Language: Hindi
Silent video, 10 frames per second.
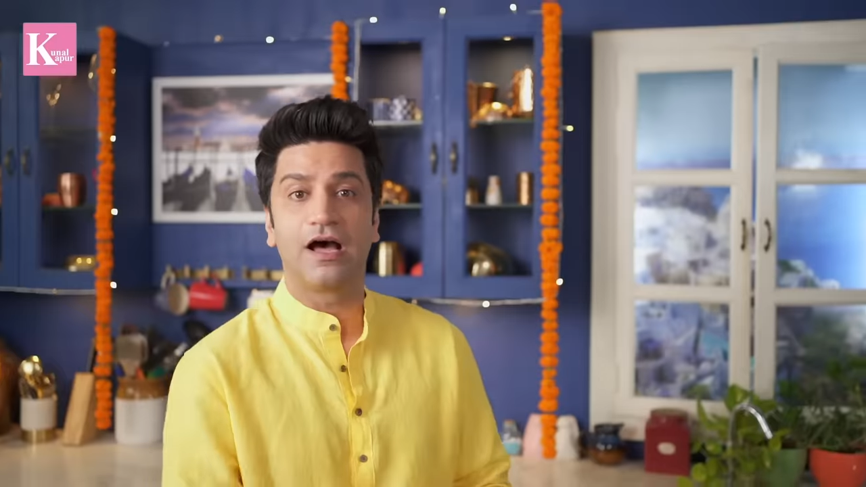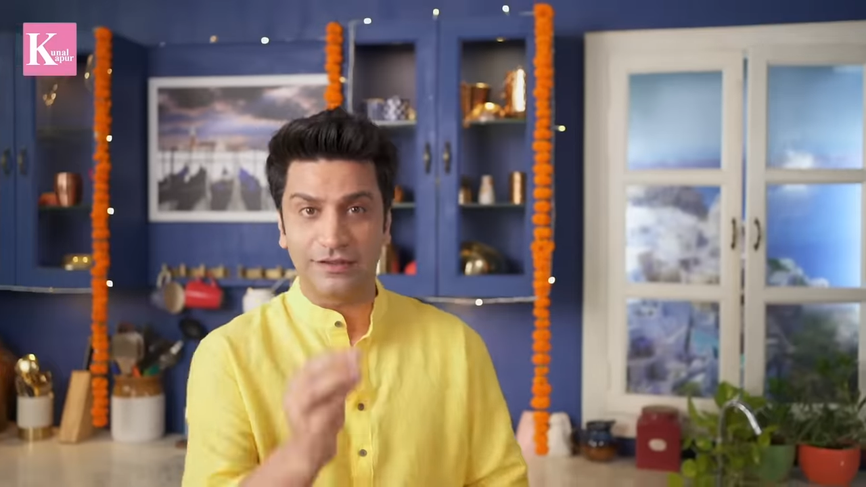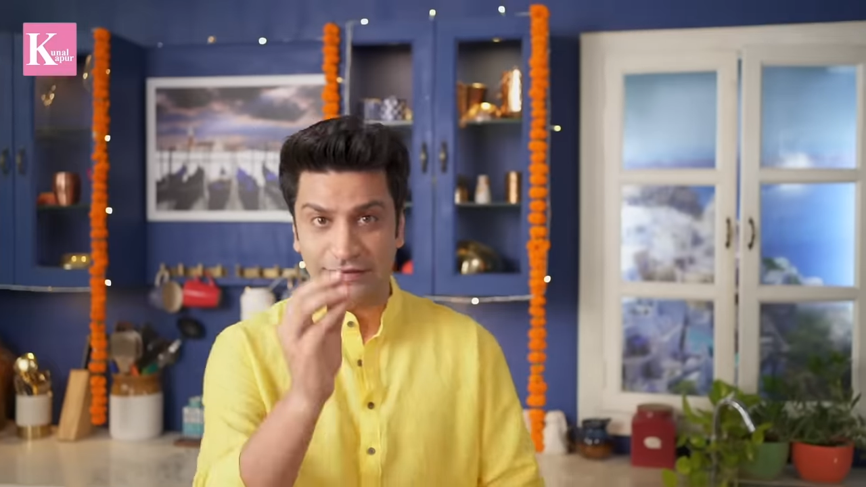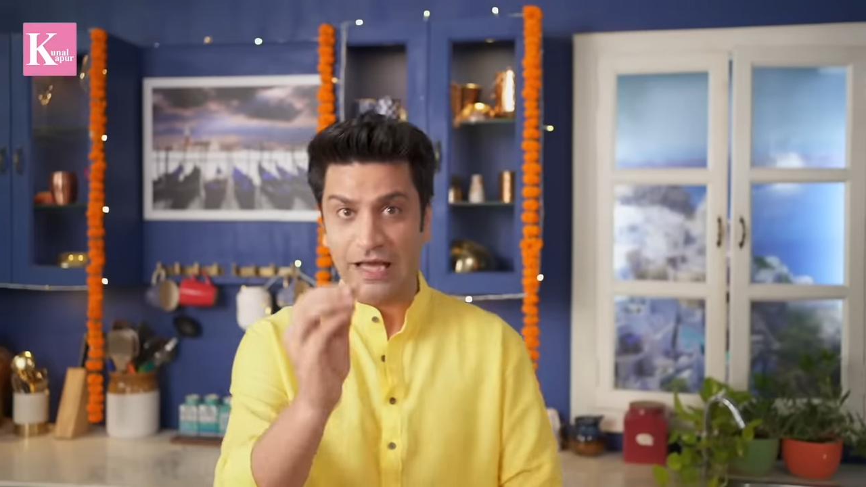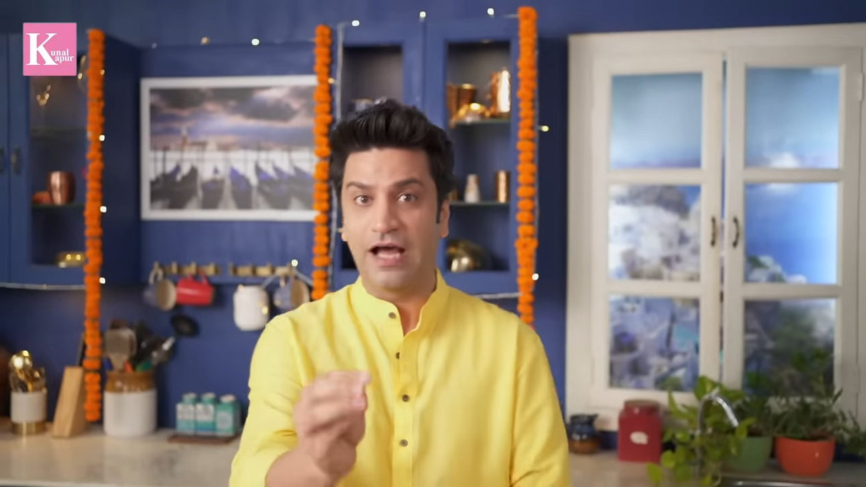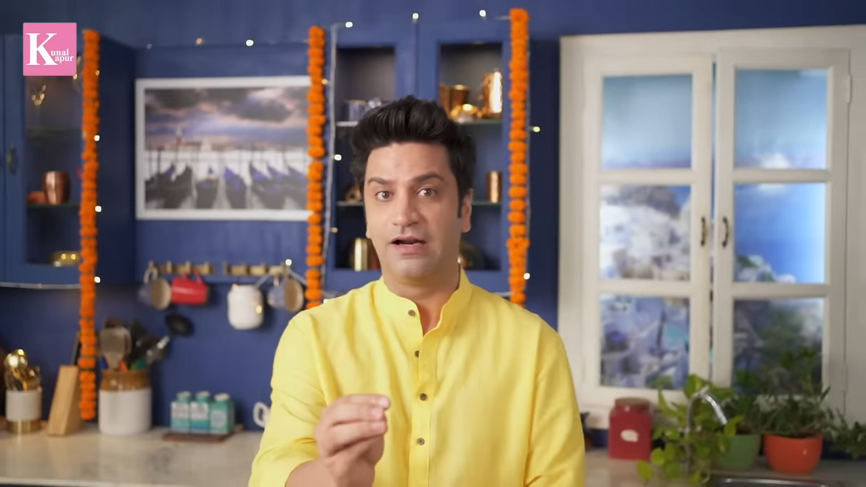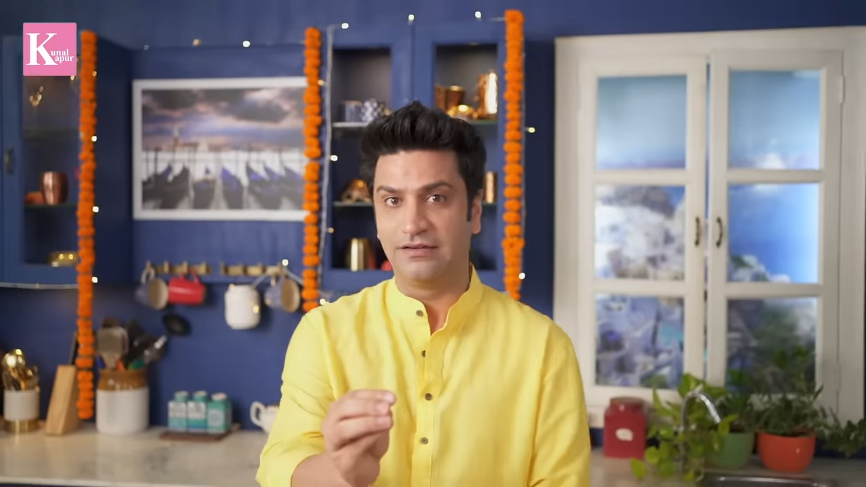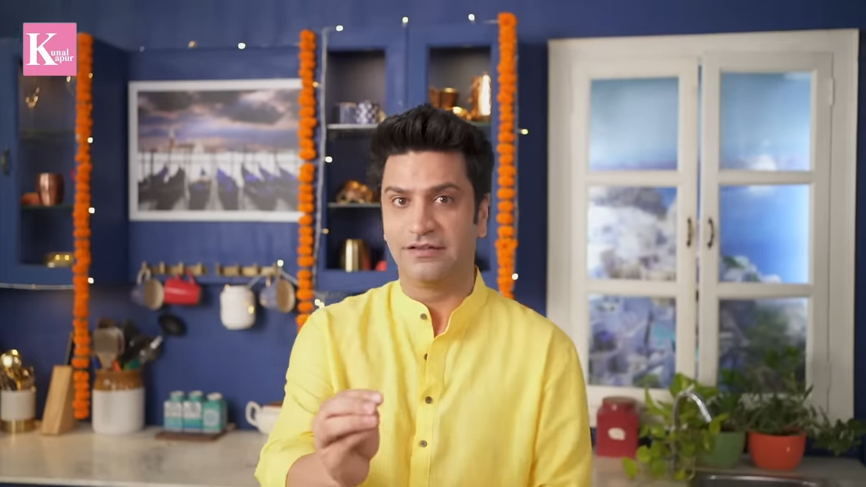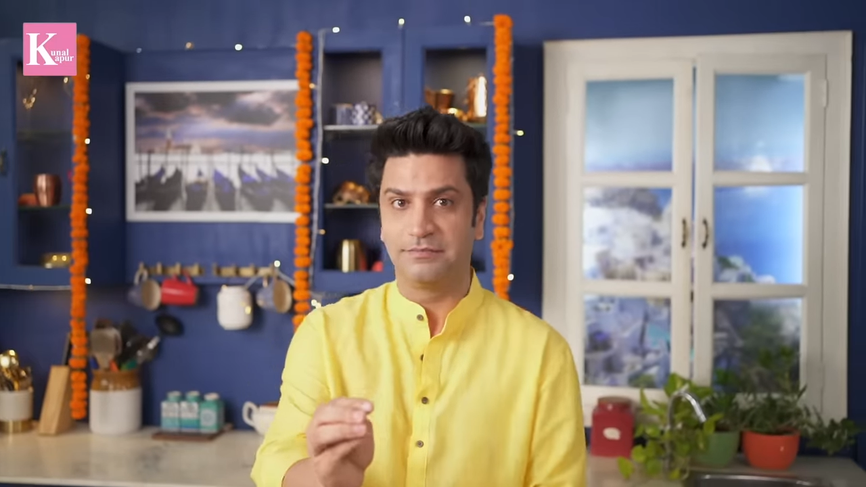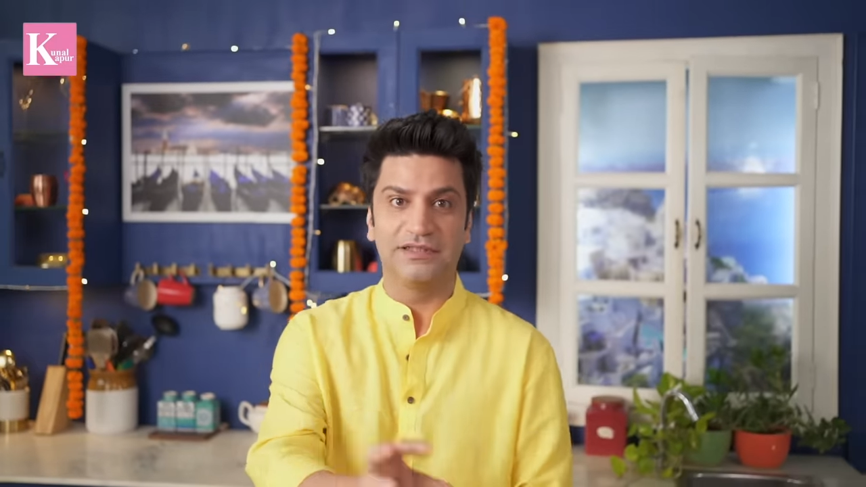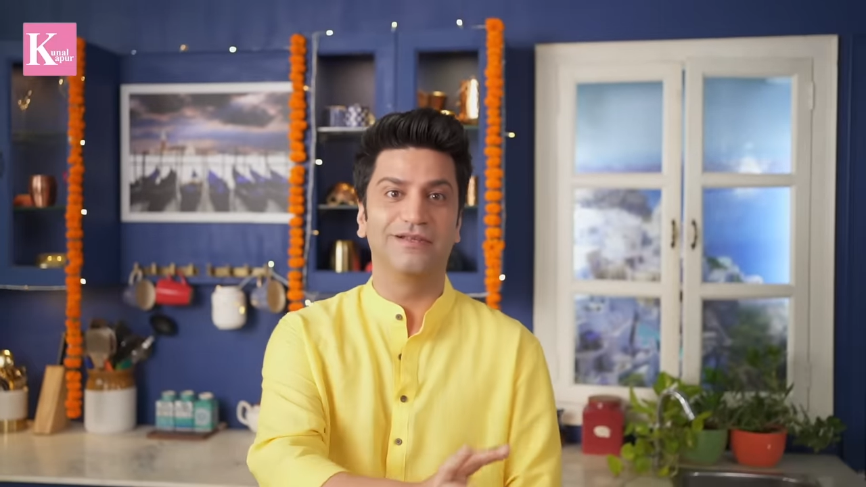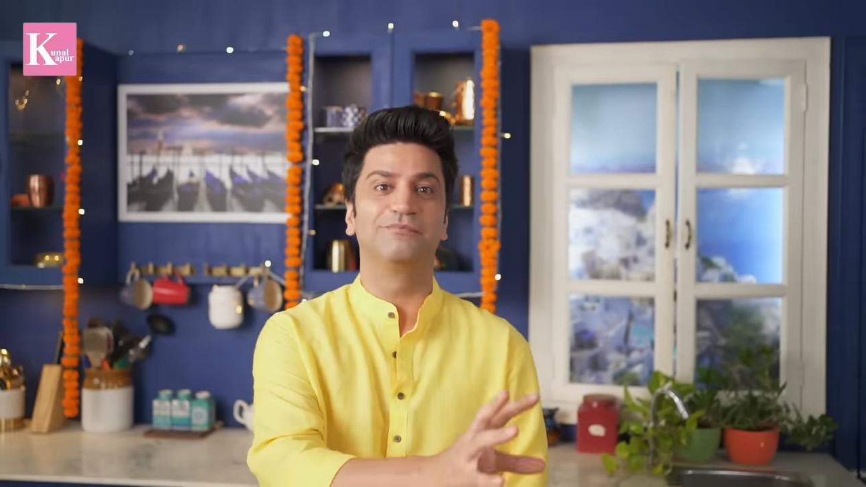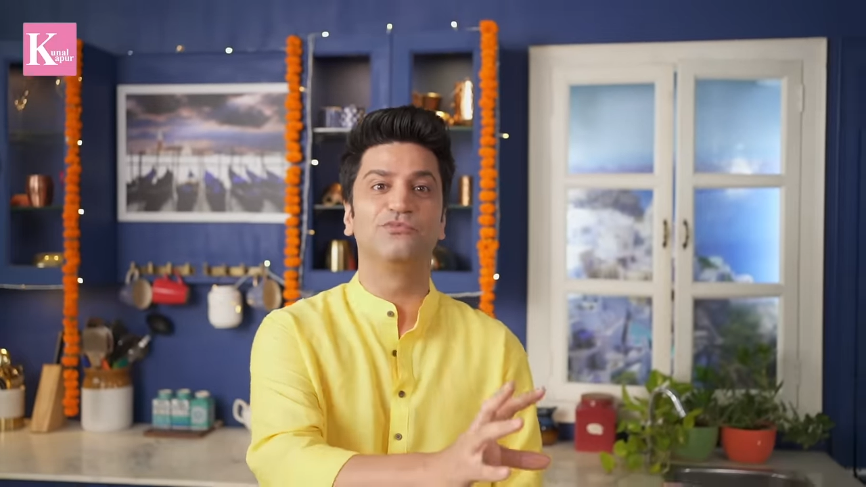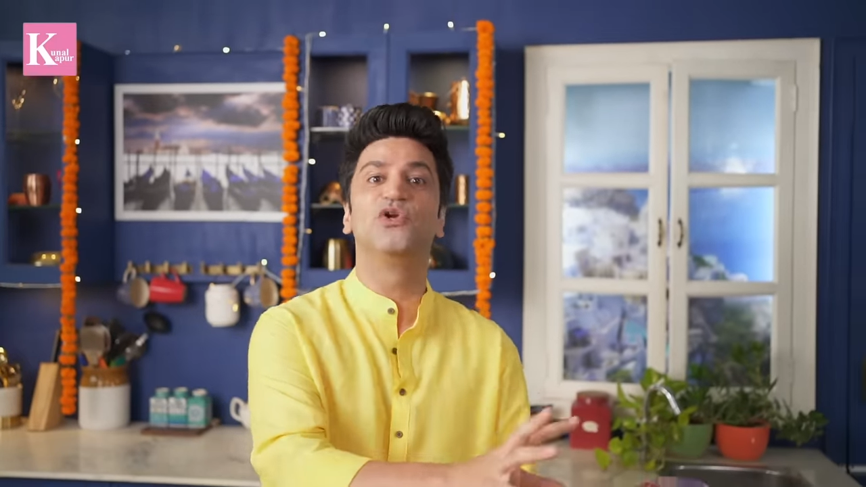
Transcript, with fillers: अर्थार्थ मतलब